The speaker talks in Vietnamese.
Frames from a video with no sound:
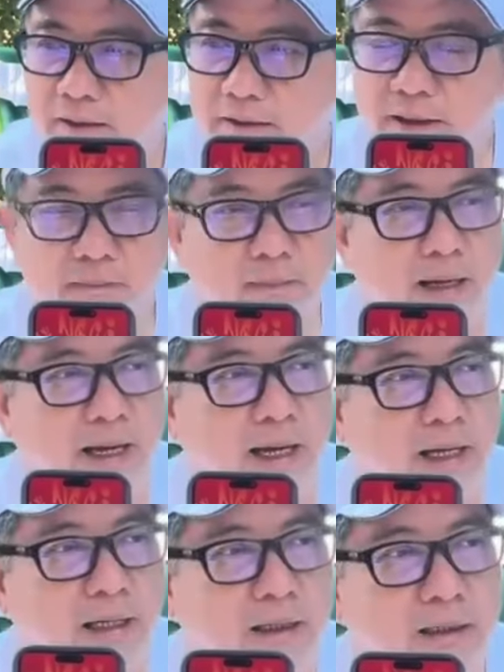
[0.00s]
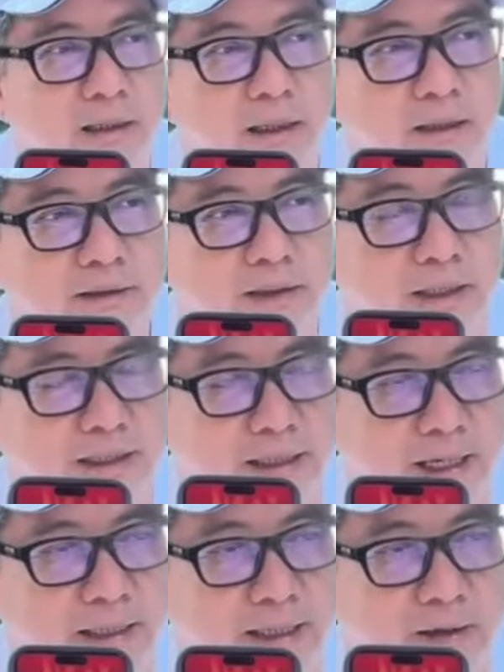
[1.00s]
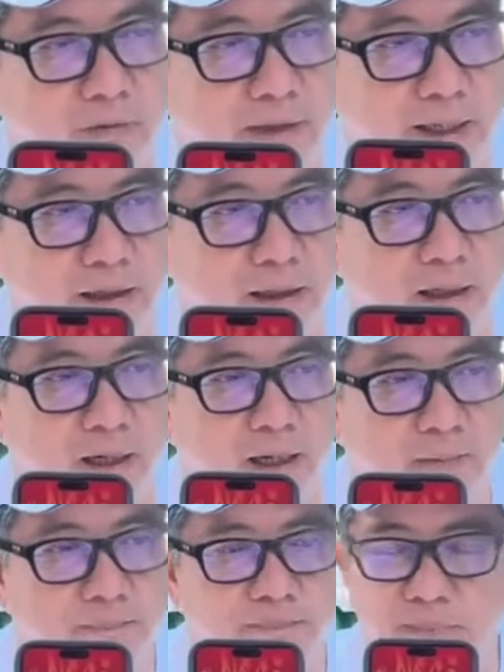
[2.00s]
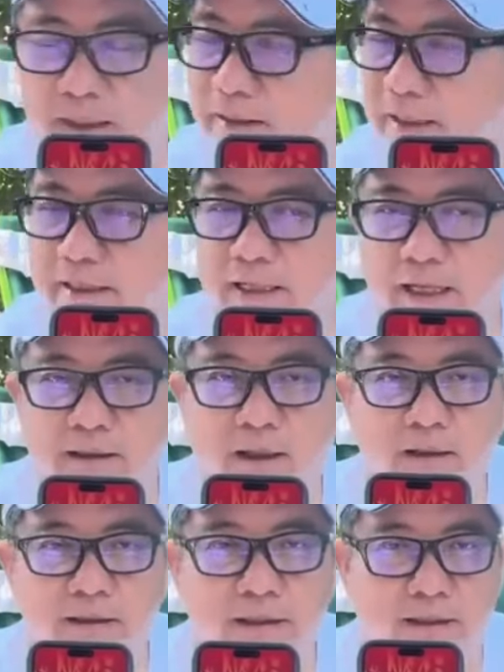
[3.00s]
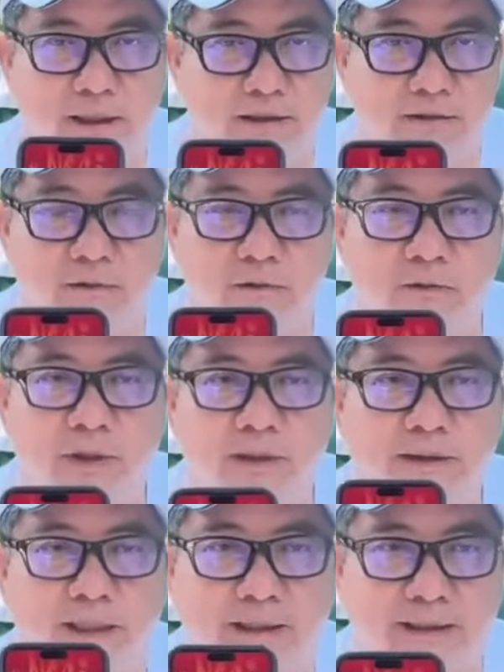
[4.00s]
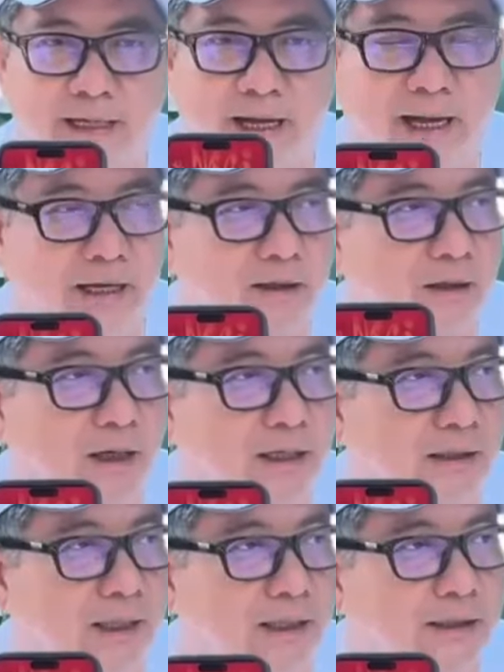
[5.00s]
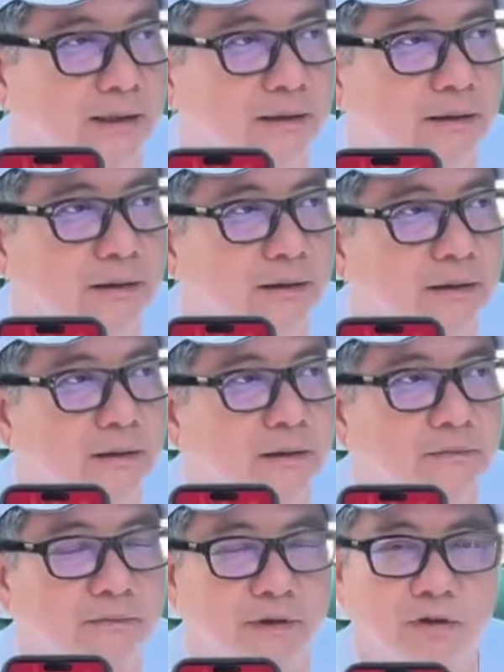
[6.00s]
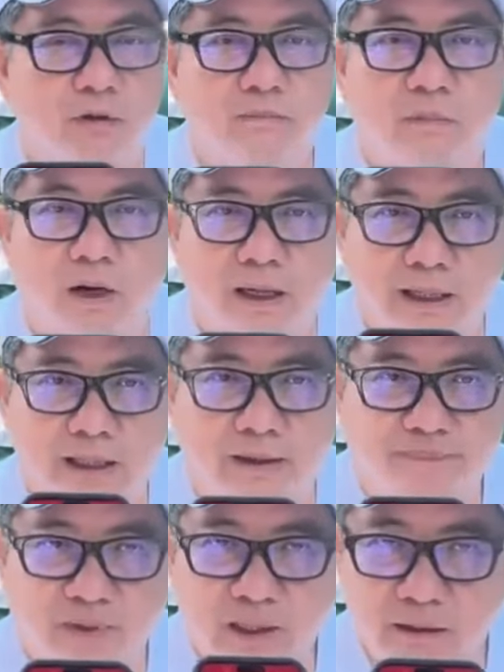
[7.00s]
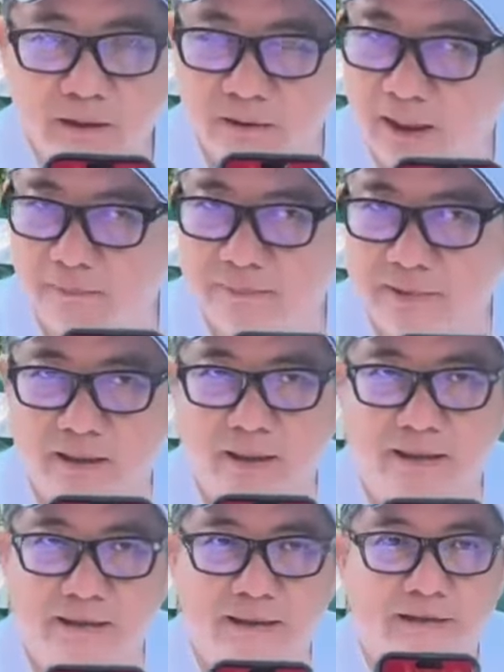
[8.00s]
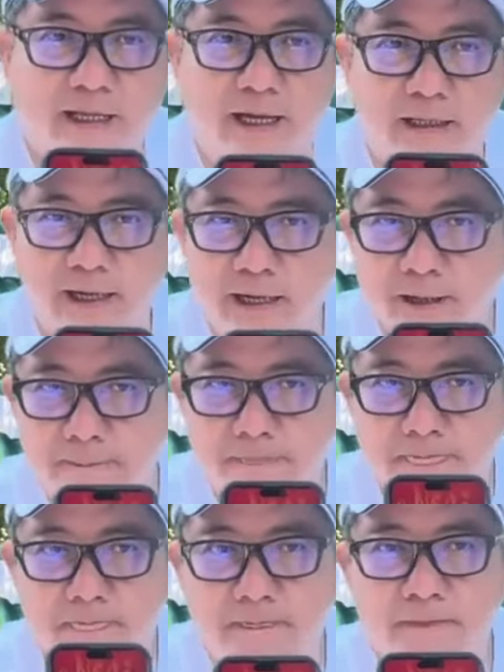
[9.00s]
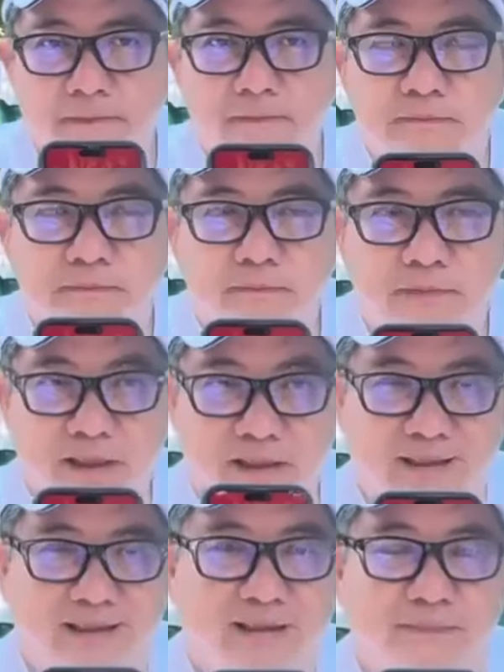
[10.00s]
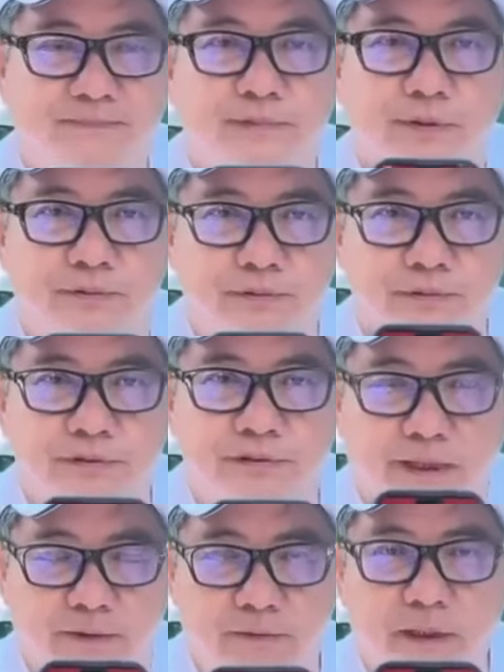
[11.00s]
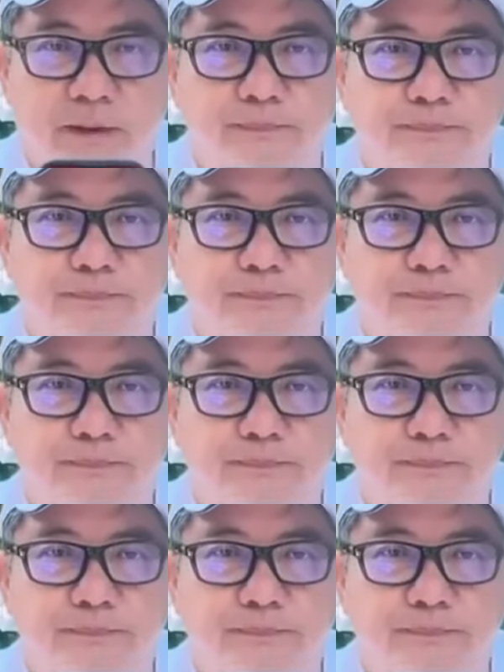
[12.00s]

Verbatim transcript: thiên ma từ nhà này qua nhà nọ, thì chỉ vậy thôi. Cho nên sư phụ khuyên tất cả ai có cái này phải dục bỏ ngay lập tức, nếu không gia đình sẽ tan nát, rất là gặp nhiều xui xẻo đó.